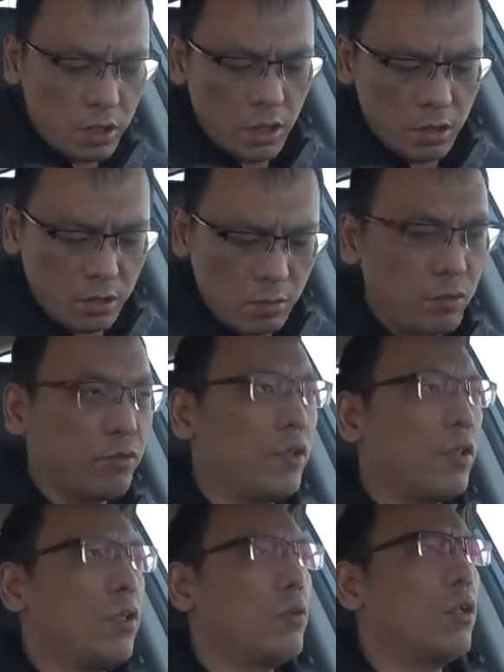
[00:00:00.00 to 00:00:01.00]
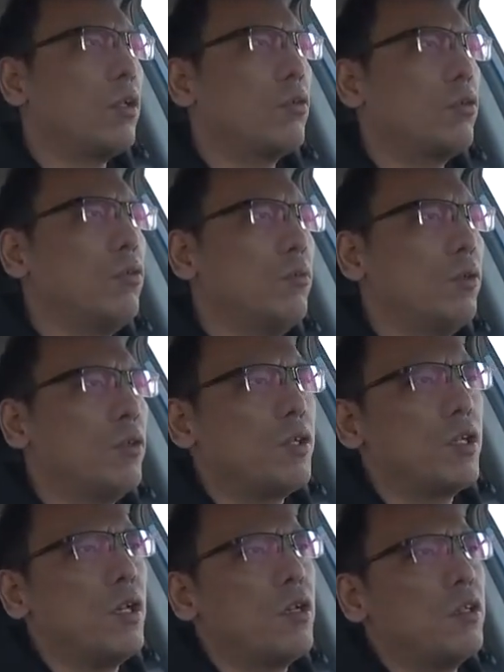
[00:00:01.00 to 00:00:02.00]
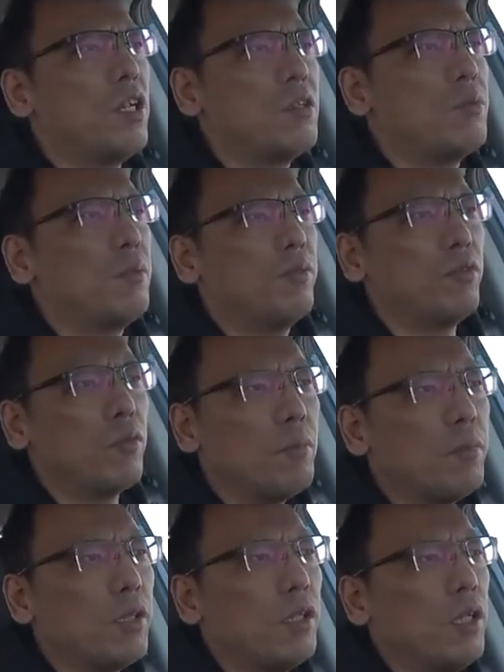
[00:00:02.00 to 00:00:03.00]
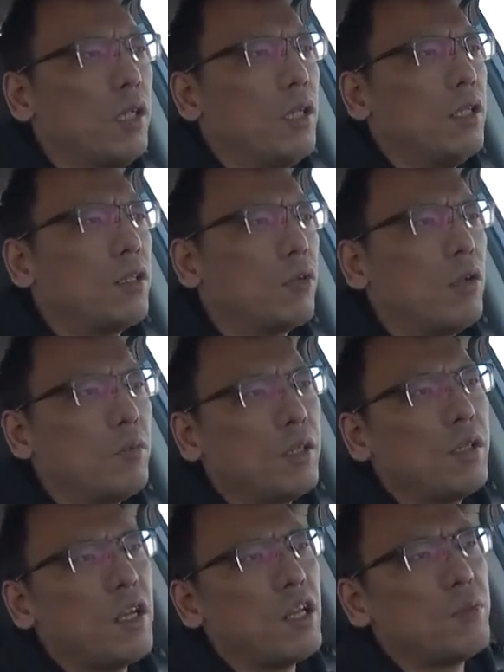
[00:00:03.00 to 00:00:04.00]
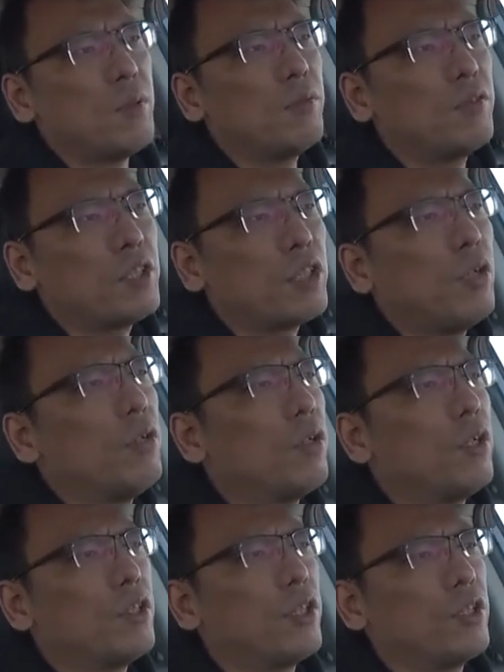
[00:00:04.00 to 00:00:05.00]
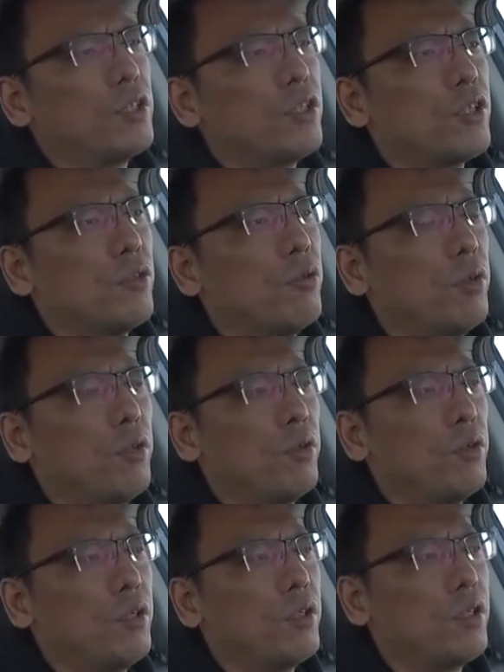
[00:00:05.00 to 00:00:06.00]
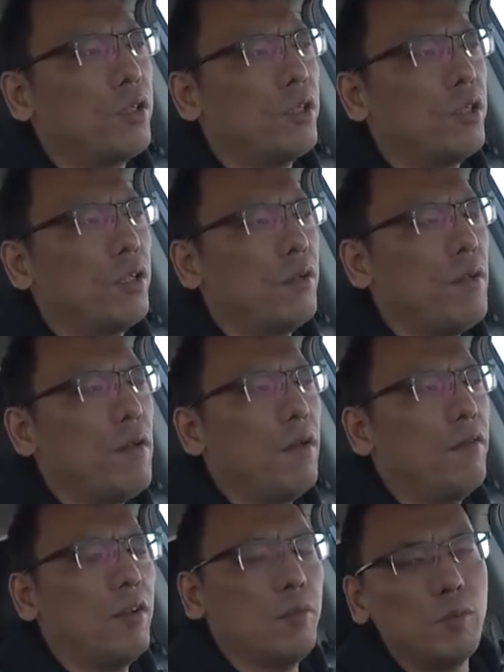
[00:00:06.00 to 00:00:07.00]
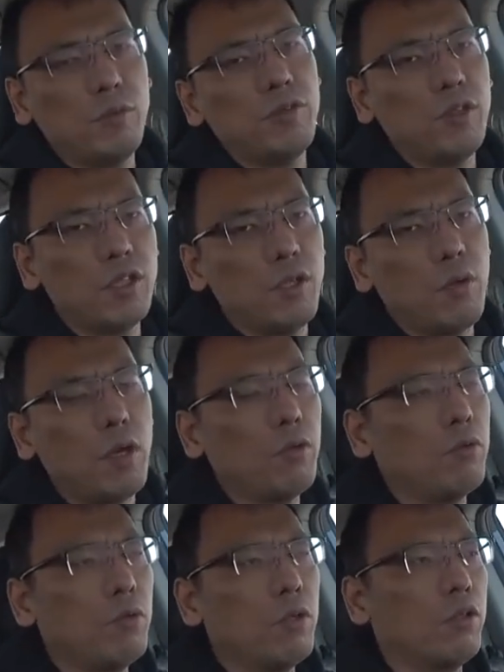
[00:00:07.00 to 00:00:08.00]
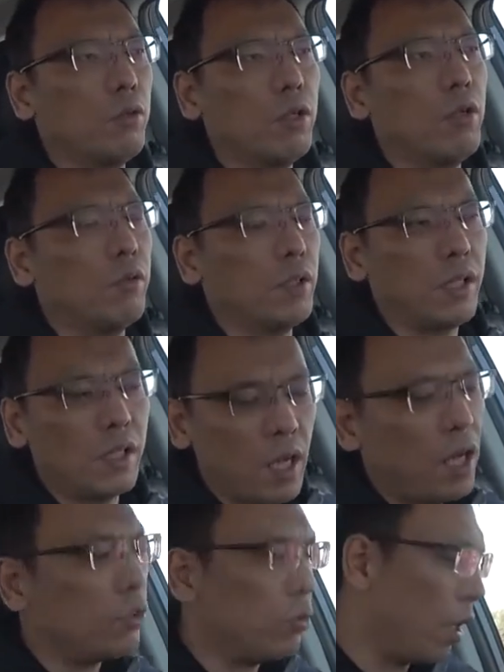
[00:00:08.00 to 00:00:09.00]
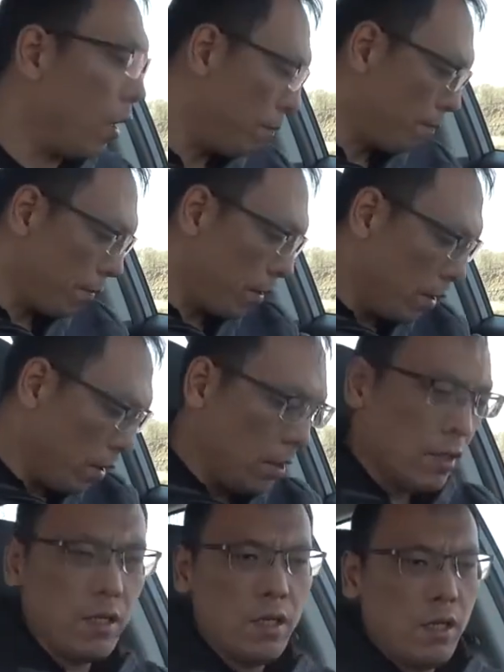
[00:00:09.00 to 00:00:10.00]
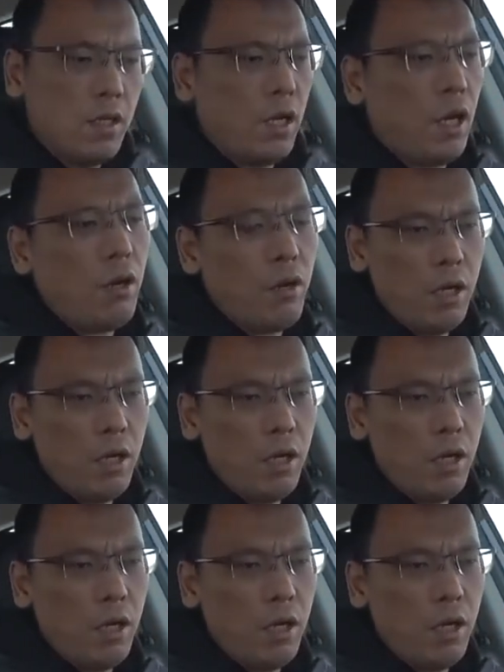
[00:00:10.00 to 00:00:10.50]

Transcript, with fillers: 两次部分的绕桩当中，我们会将 ESP 部分关闭。在关闭了 ESP 部分之后呢，这个车型会有一些尾部部分的一些滑动，有可能会让我们大家看出来。好，